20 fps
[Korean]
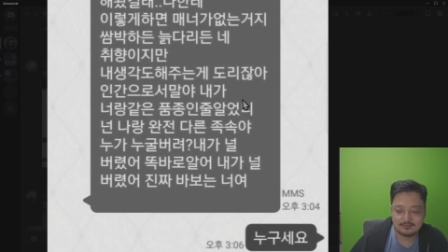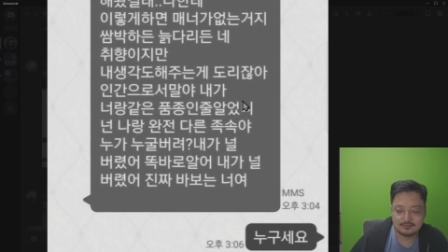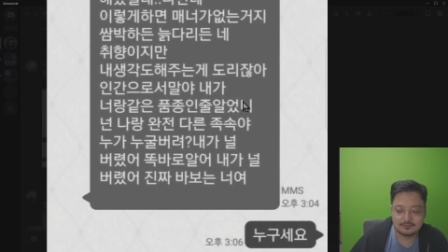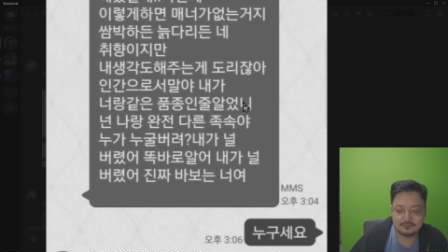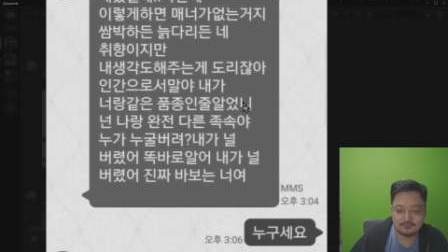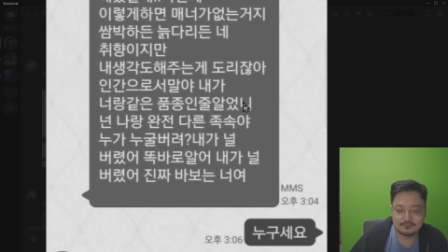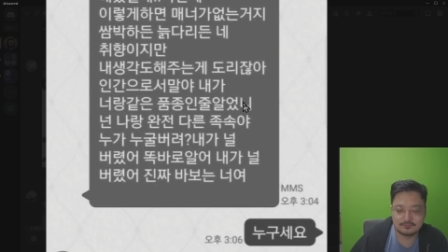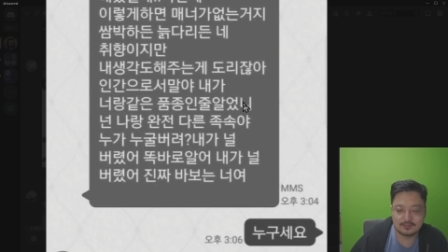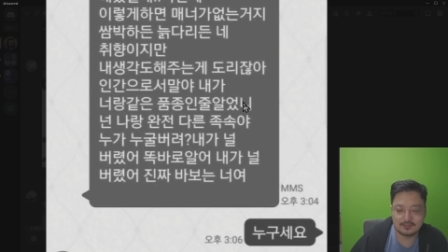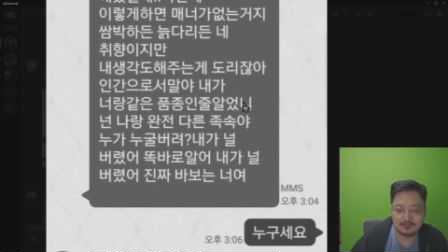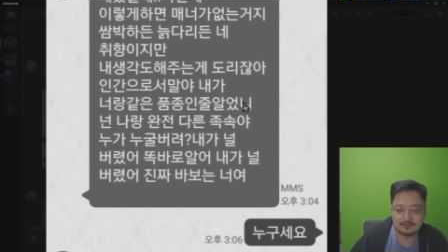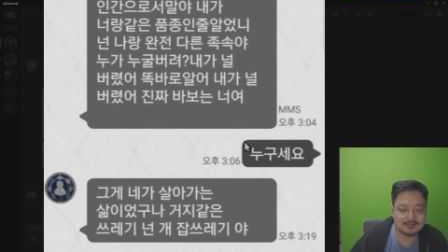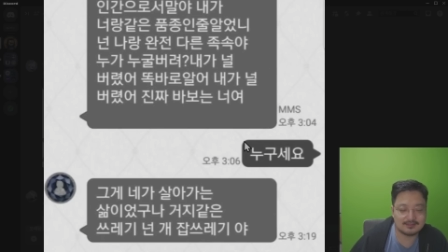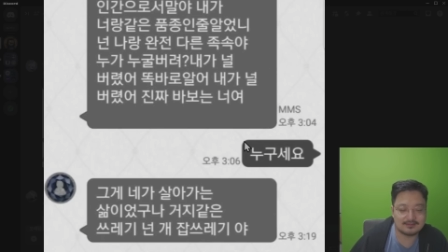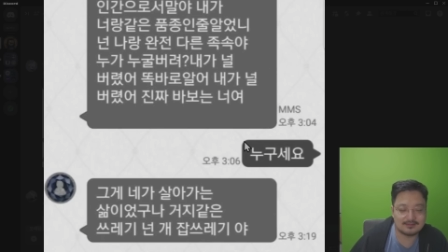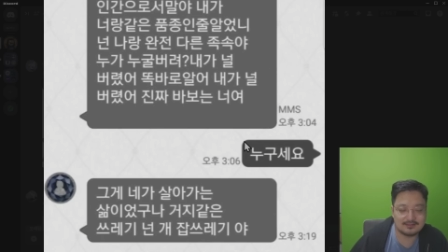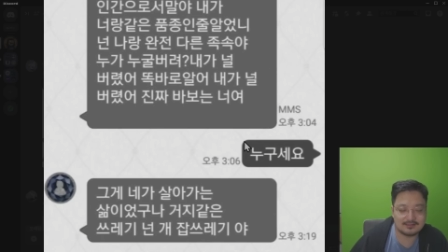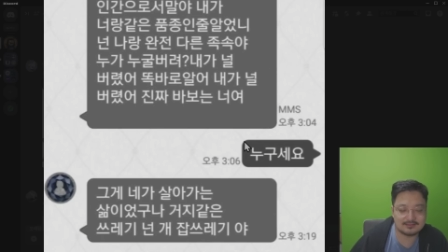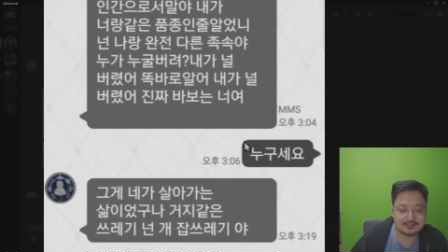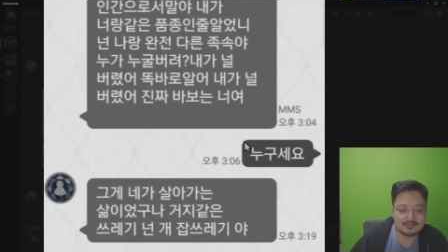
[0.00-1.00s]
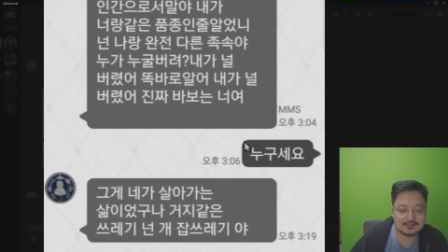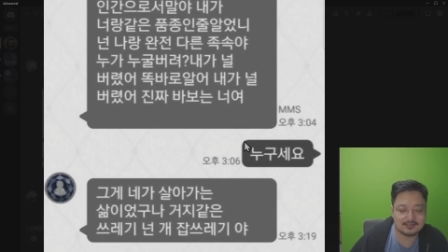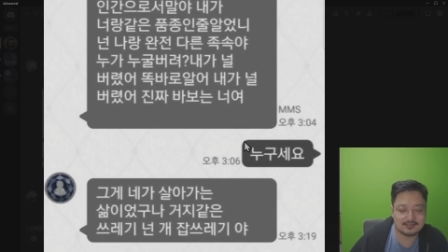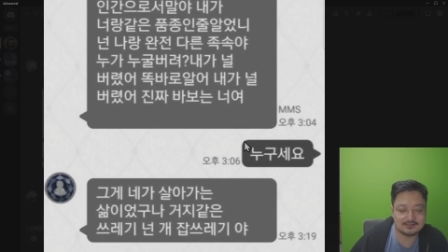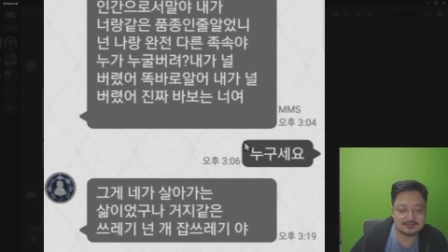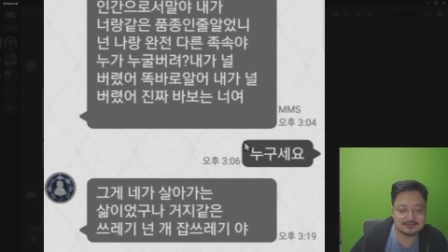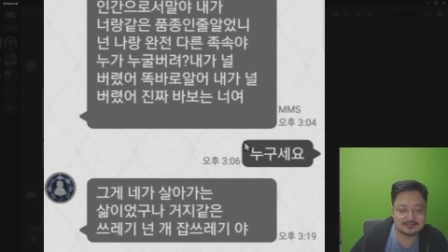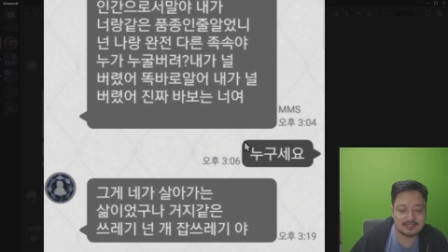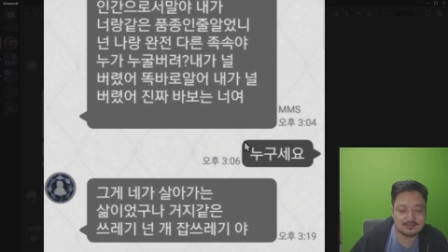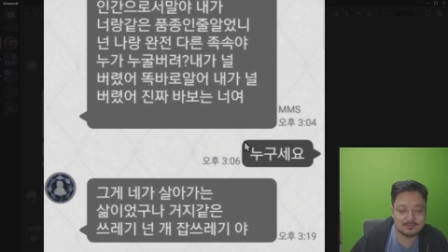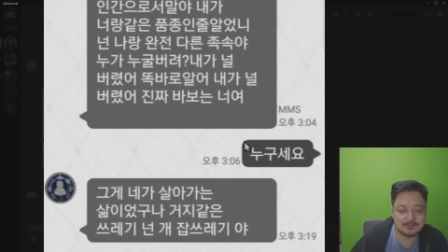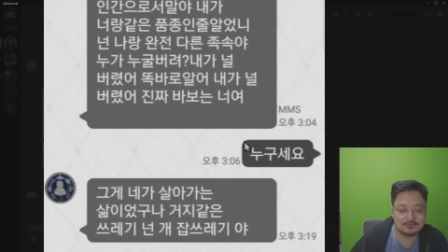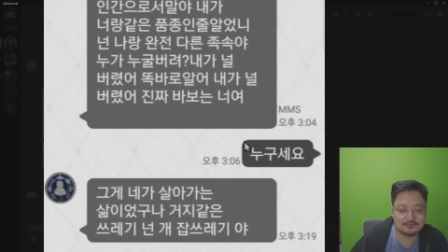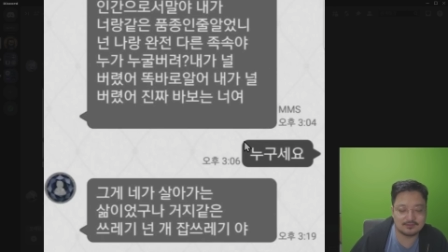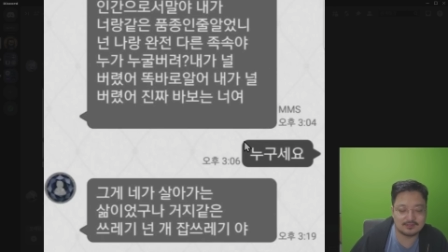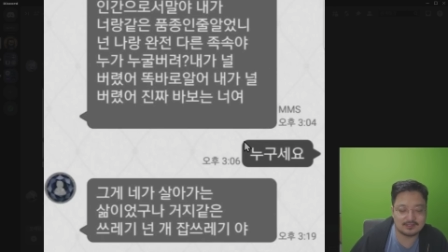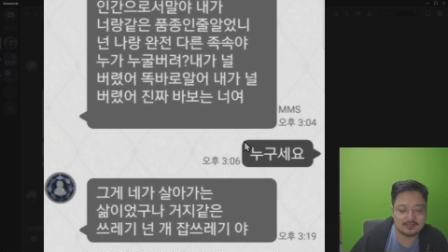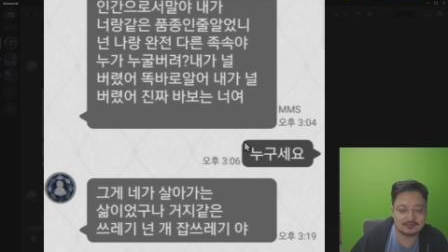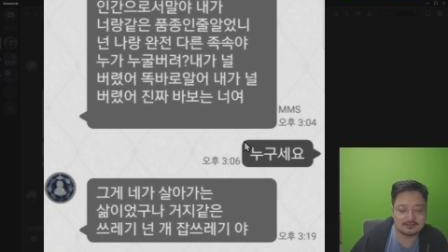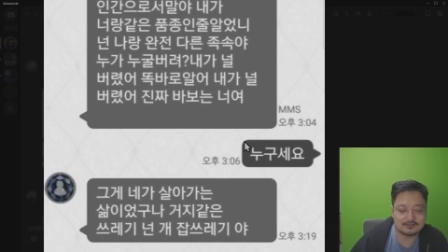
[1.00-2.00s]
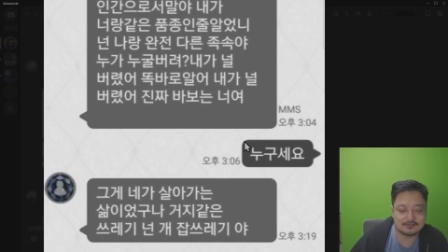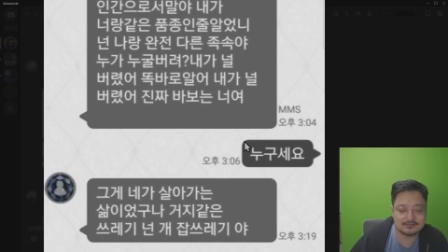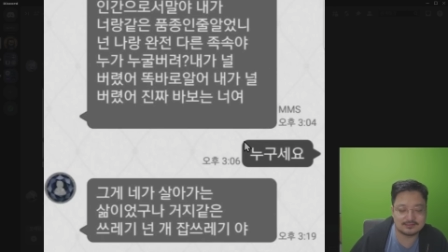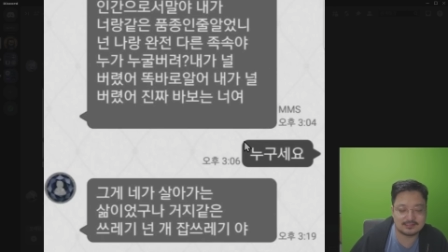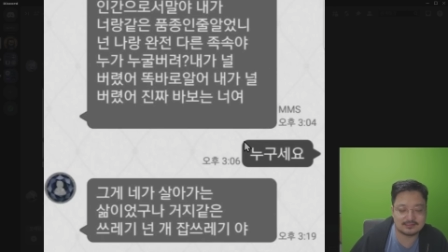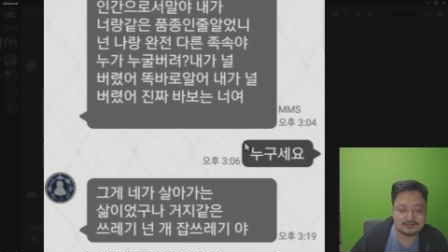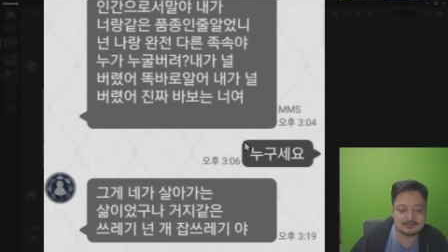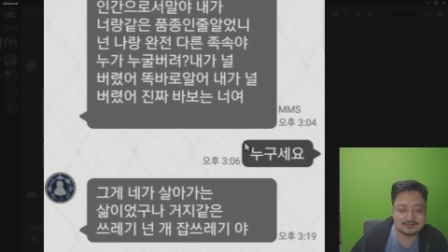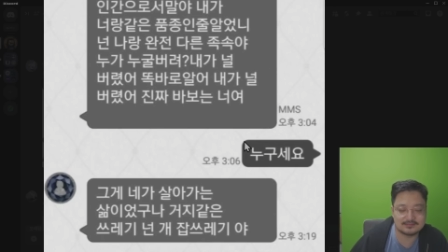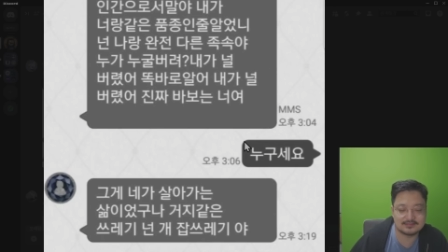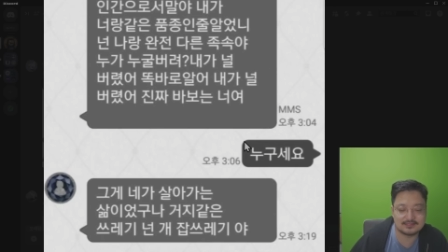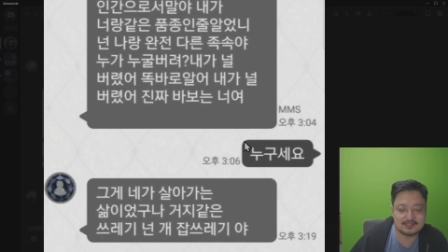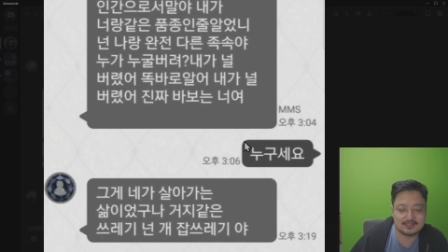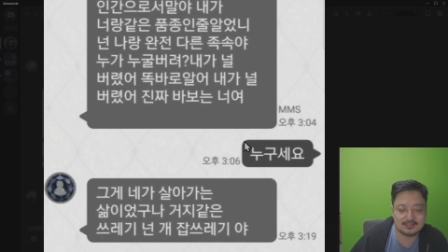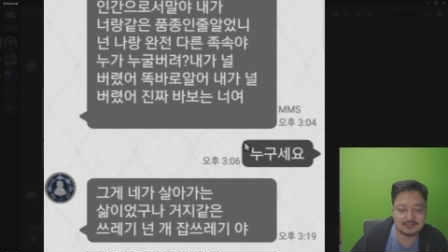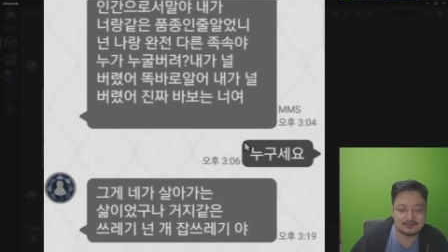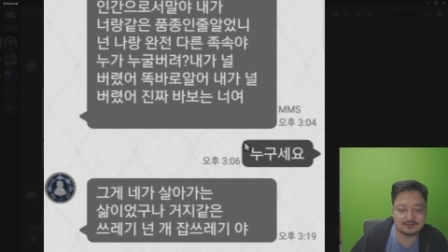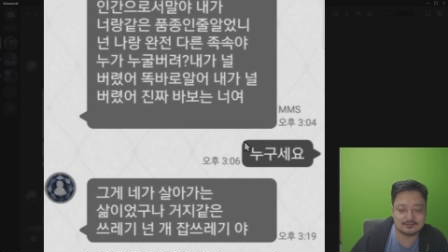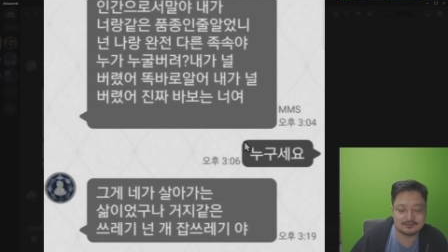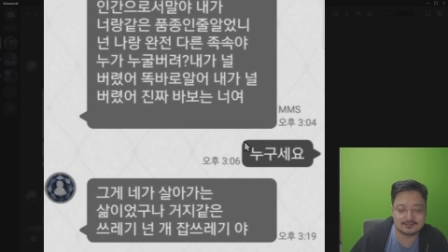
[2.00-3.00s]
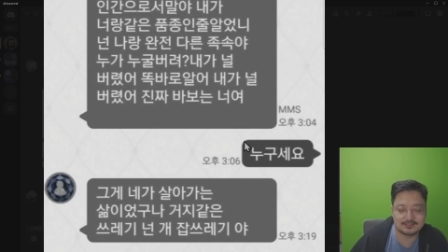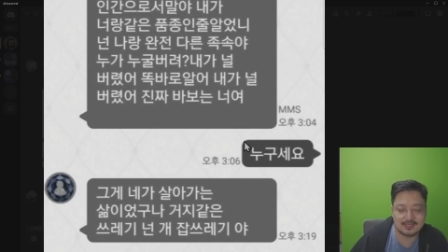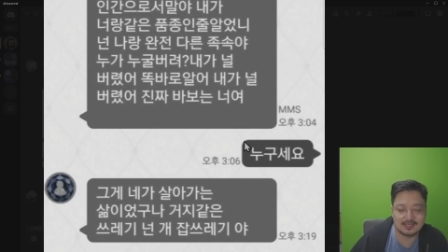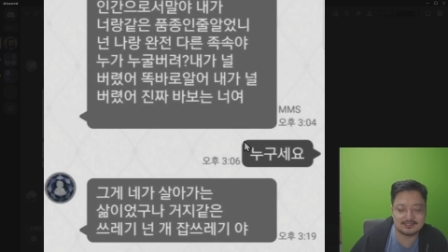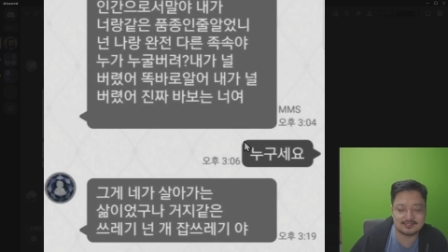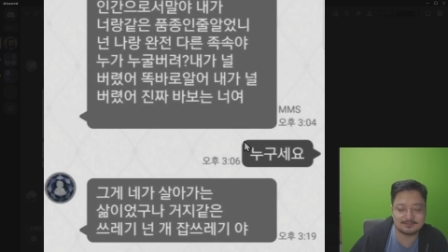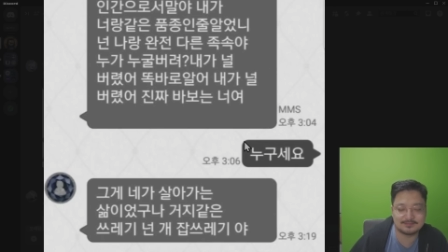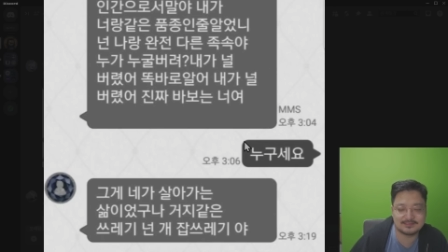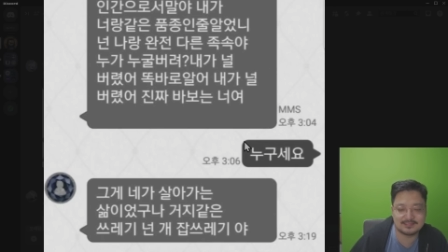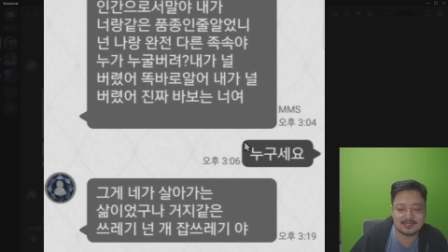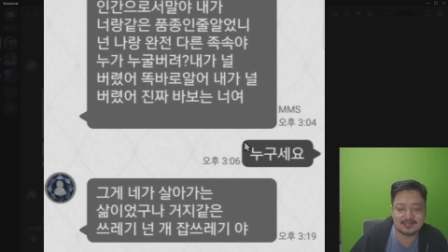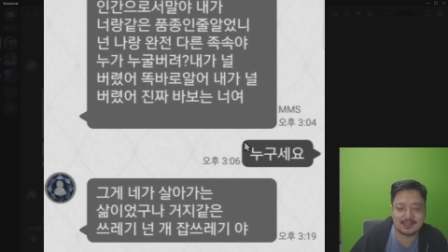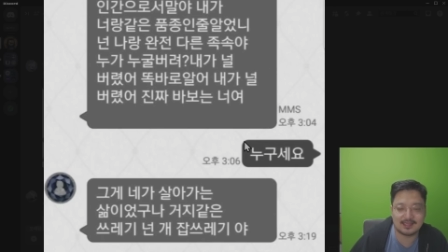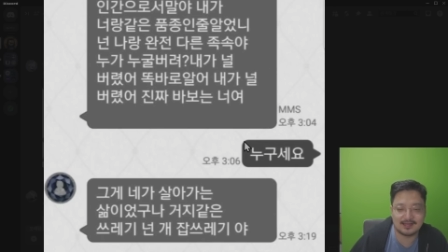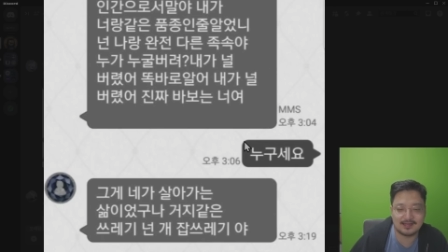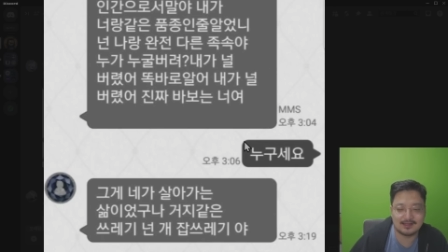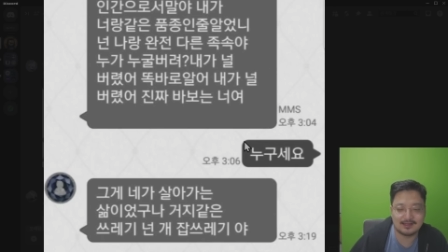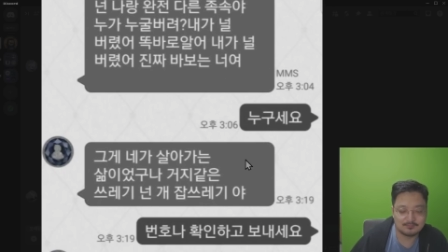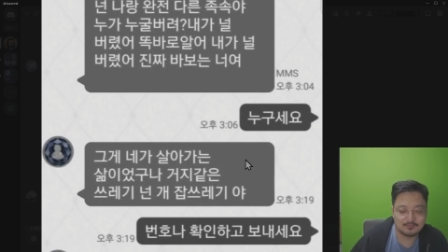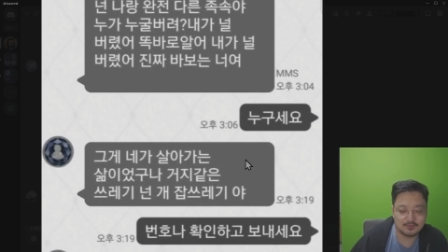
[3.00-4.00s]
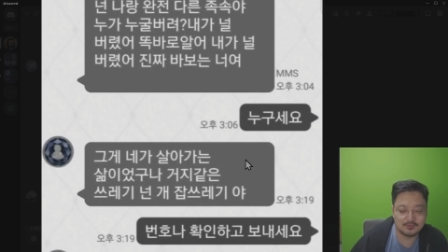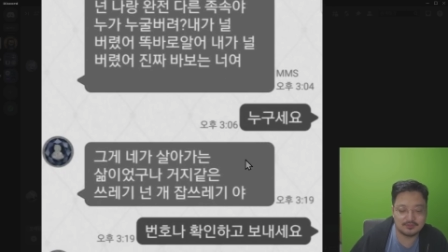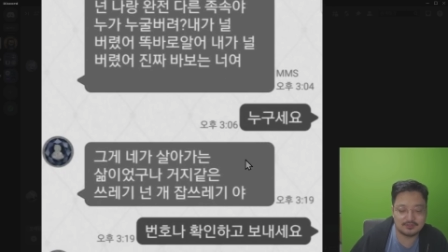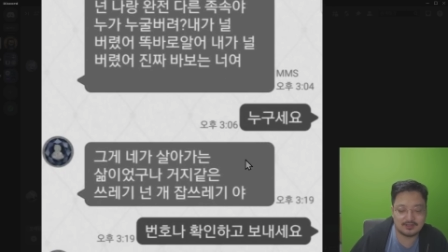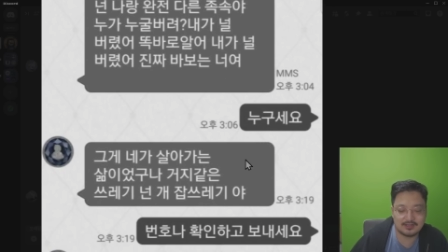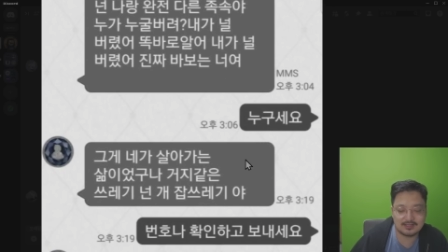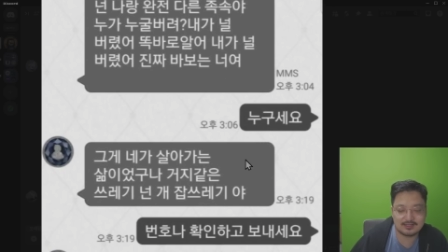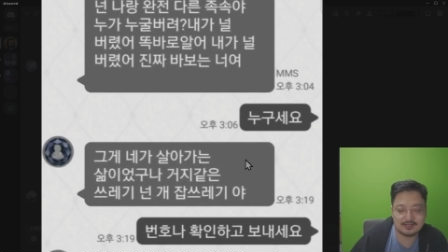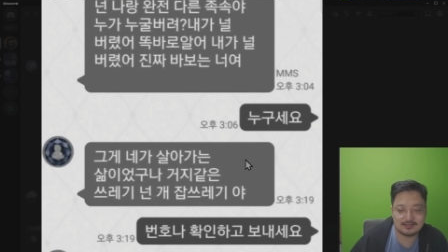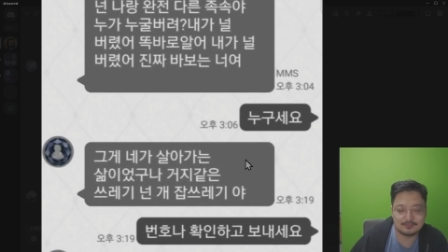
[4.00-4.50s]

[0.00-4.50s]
누구세요? 네가 살아가는 삶이구나. 거지같은 쓰레기. 넌 개잡 쓰레기야. 번호나 확인하고